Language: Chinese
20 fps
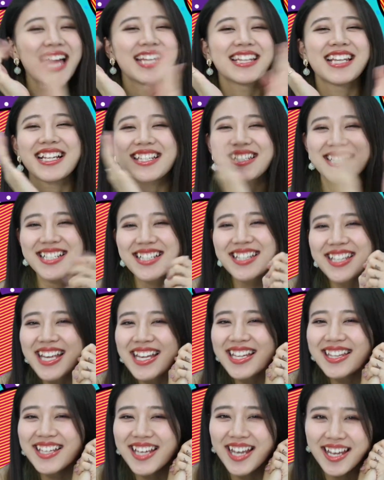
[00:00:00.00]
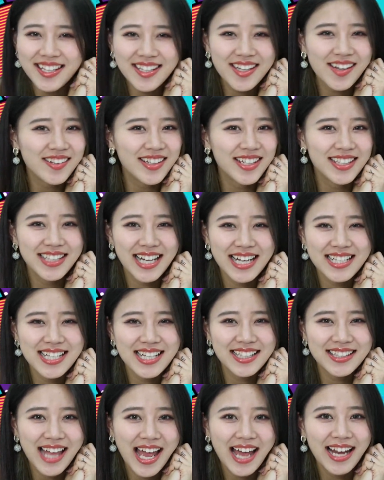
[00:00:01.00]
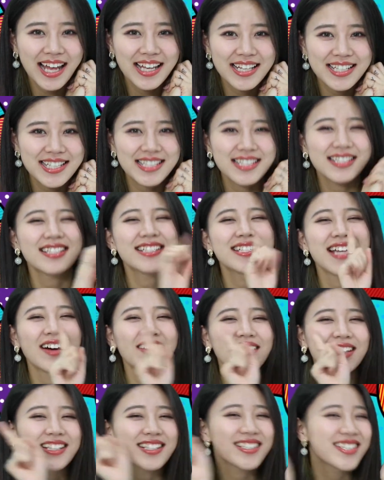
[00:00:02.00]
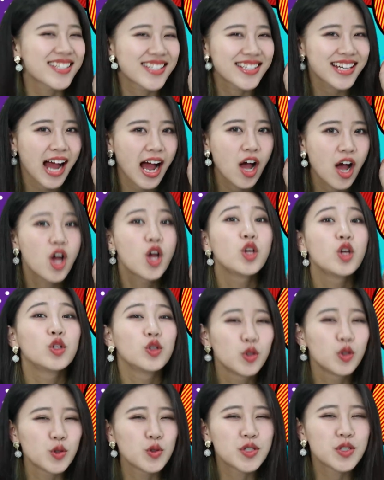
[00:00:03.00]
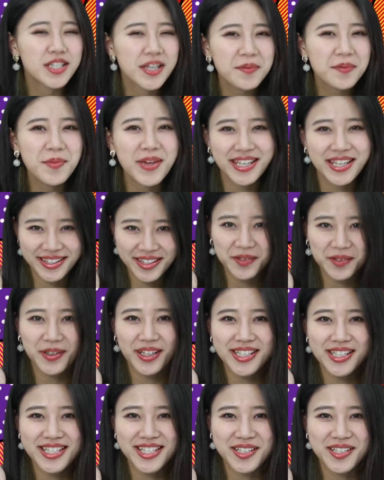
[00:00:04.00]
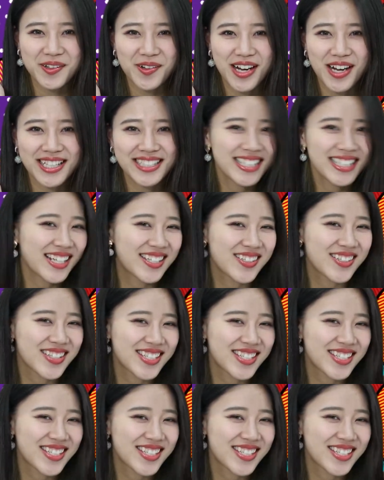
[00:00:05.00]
那今天天要给大家带来的这个小零食啊，女生们一定会很喜欢，那就